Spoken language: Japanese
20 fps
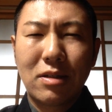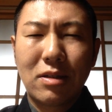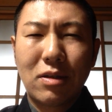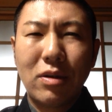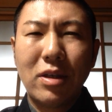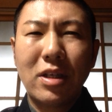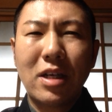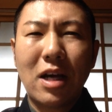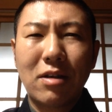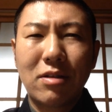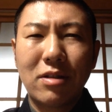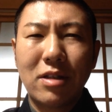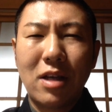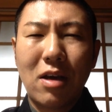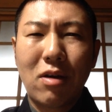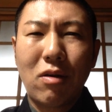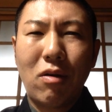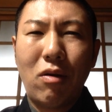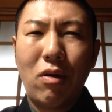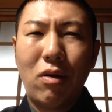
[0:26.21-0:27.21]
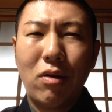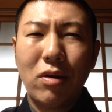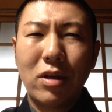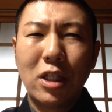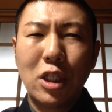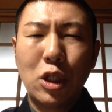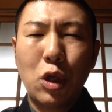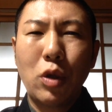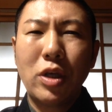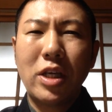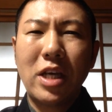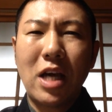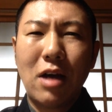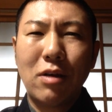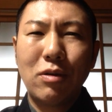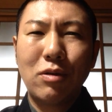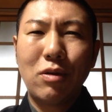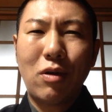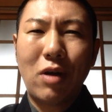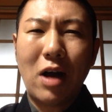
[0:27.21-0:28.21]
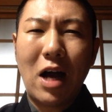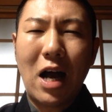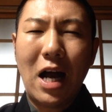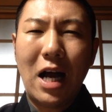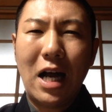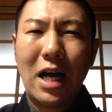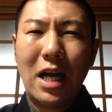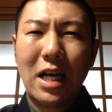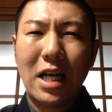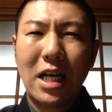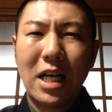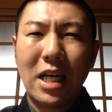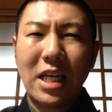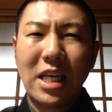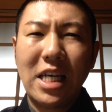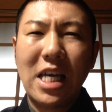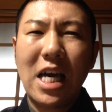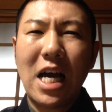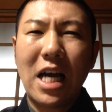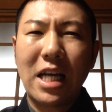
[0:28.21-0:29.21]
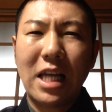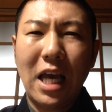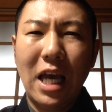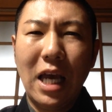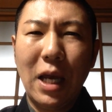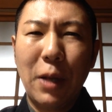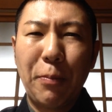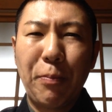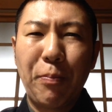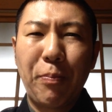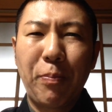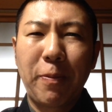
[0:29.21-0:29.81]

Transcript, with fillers: とにかくね、こう、人に会うのが嫌で、